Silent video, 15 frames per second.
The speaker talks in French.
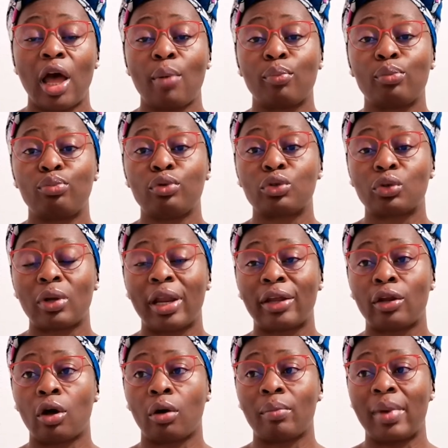un peu plus que
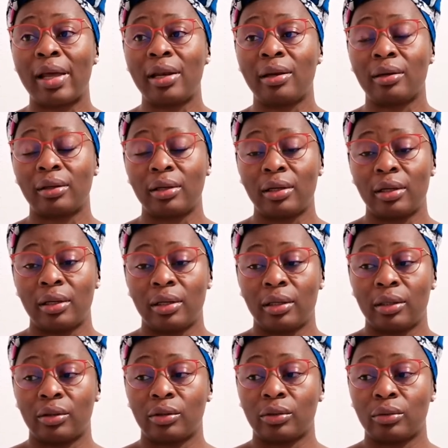la normale.
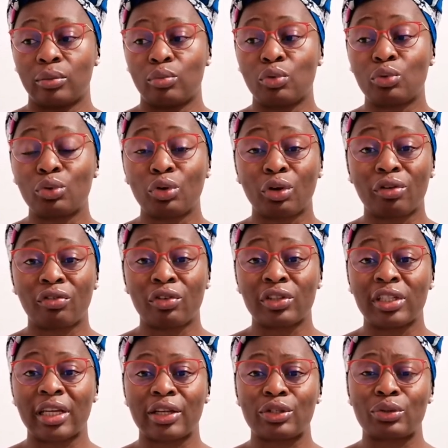Euh, beaucoup de
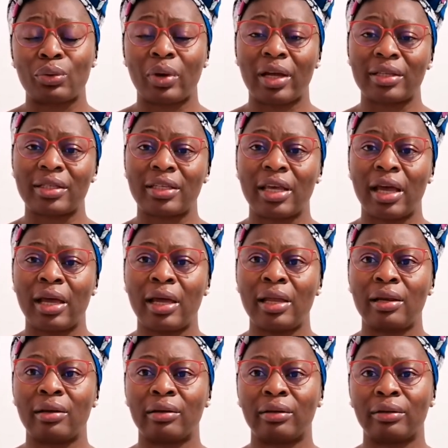revendications
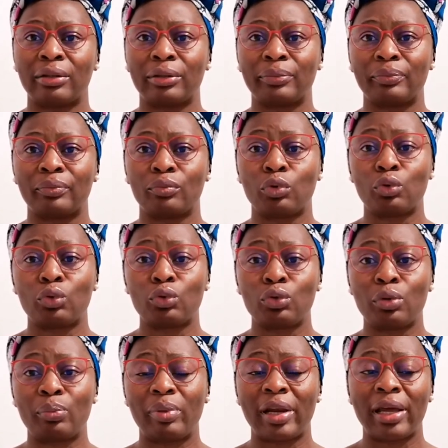raciales, euh,
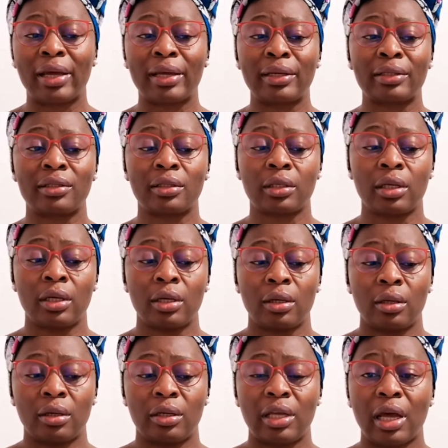beaucoup de plaintes,
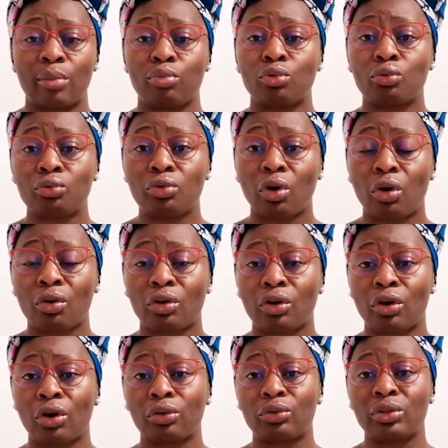il y a beaucoup de
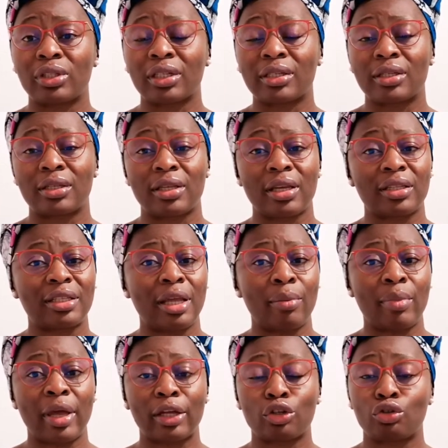rancœur, de tristesse,
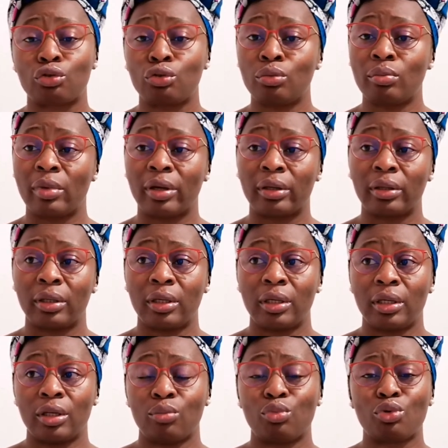d'amertume,
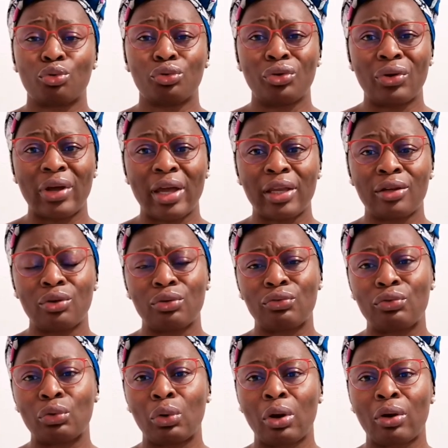beaucoup de haine, de
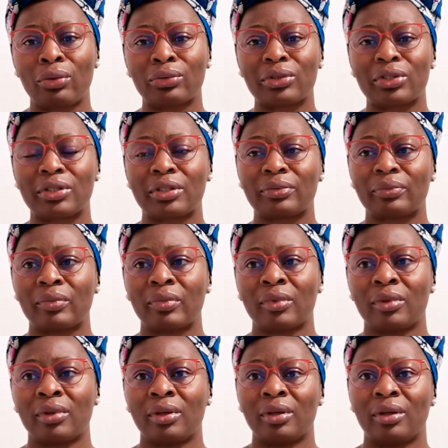violence.
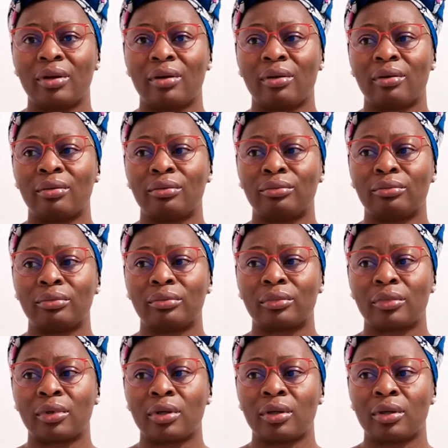Euh,